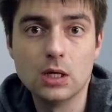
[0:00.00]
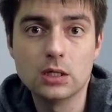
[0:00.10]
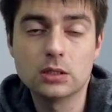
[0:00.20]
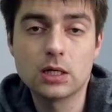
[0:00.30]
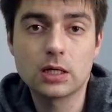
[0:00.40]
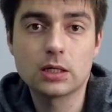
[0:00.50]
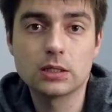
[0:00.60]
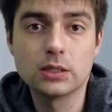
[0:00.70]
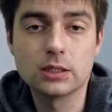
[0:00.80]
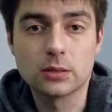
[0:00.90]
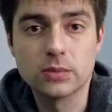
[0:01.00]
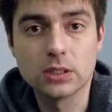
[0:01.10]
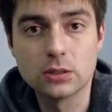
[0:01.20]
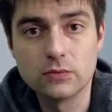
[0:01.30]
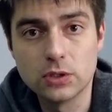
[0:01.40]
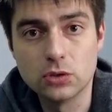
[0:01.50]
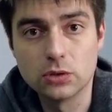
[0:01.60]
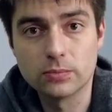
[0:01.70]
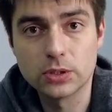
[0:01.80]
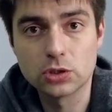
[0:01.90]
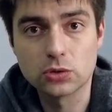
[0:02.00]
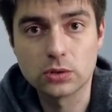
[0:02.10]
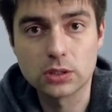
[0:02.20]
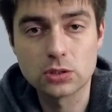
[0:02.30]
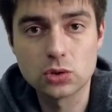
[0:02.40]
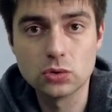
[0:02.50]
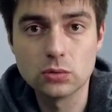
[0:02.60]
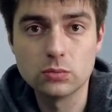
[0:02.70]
Итак, на этом данное видео подошло к концу.